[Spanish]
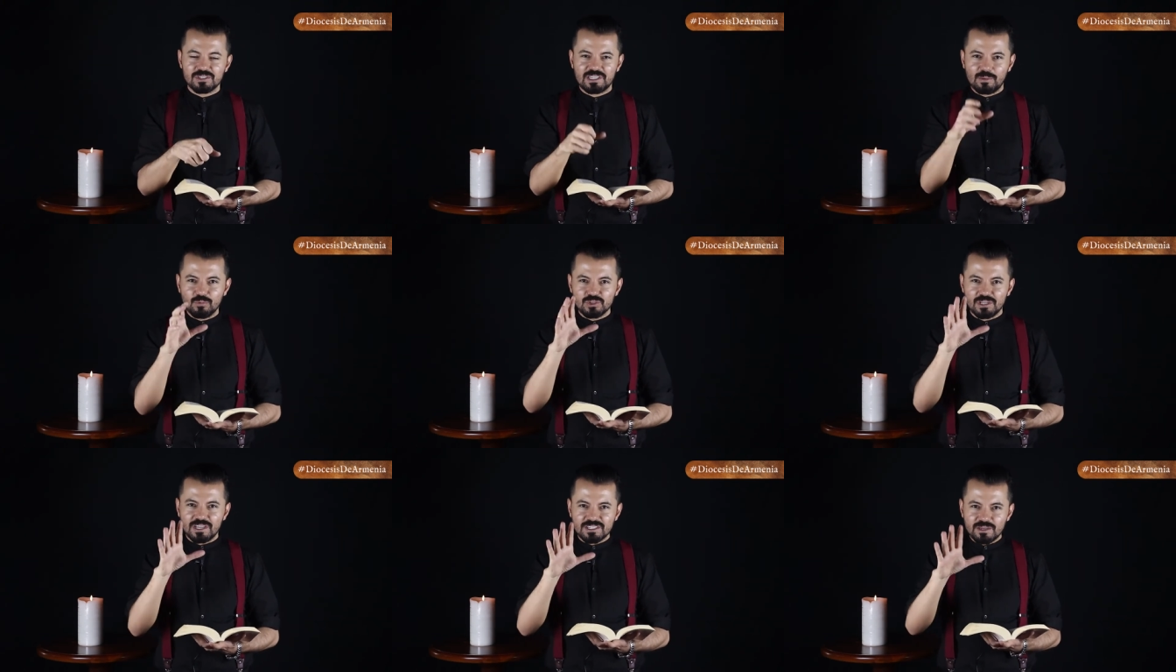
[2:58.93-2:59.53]

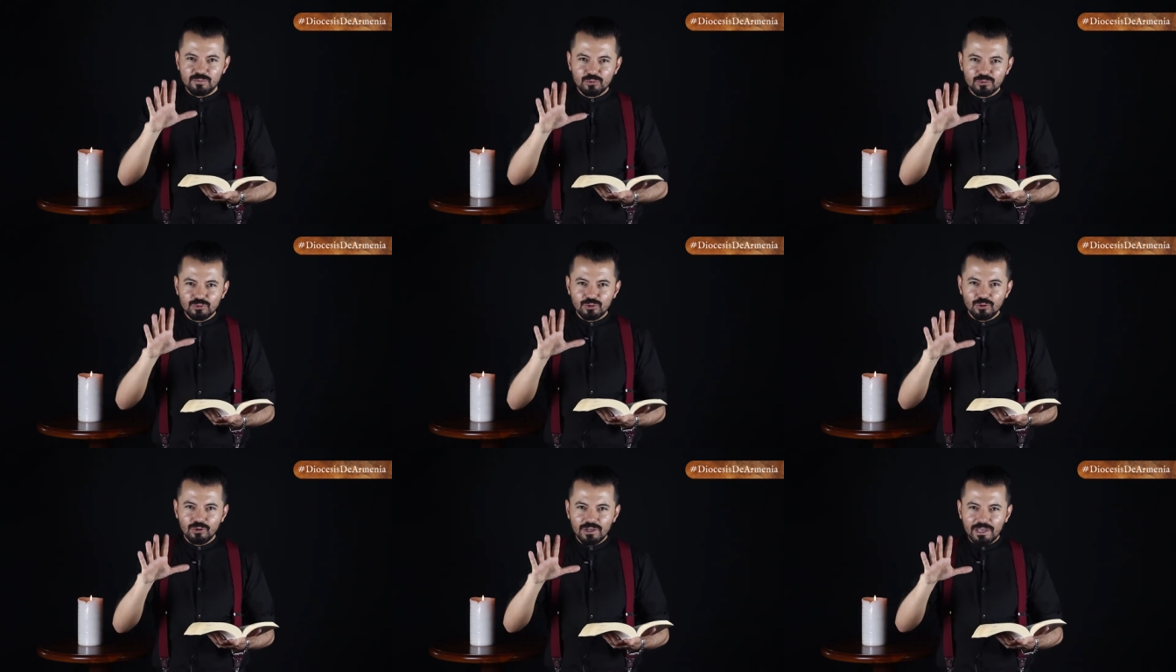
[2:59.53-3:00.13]
Estamos en ese
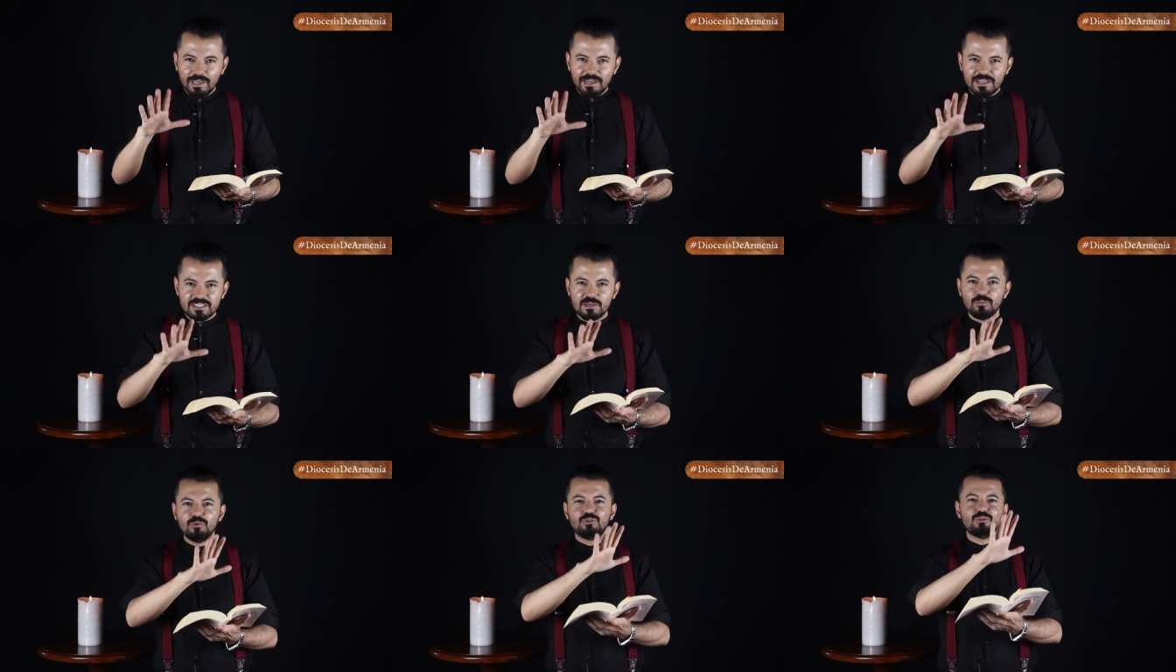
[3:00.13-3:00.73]
mundo, en
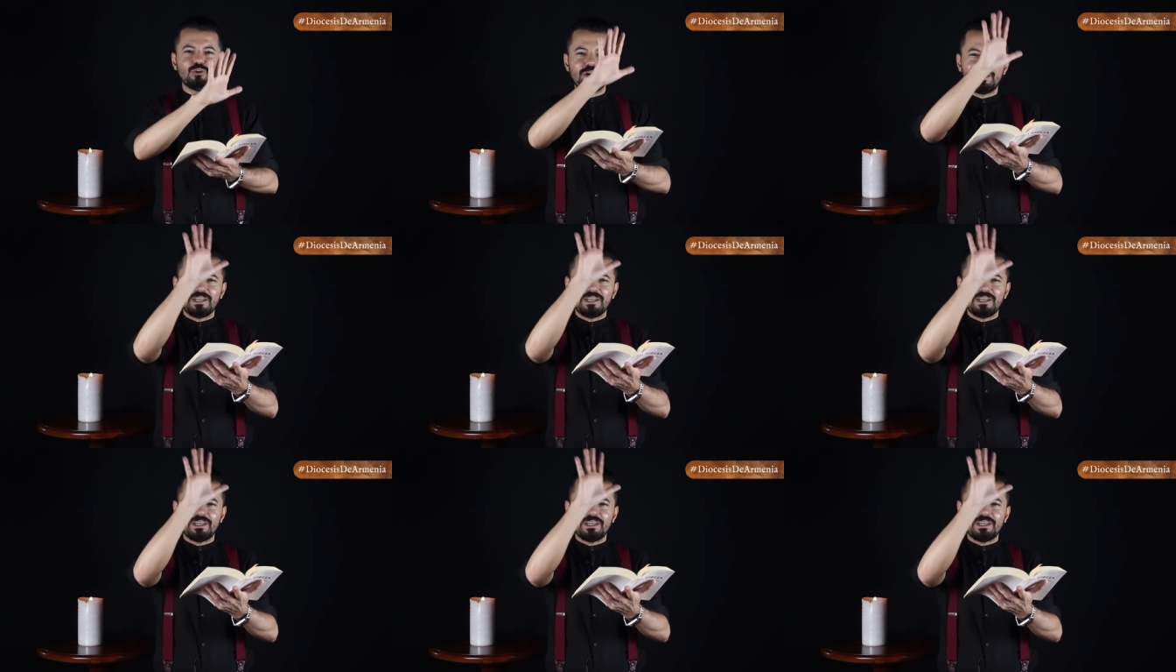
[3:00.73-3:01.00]
ese mundo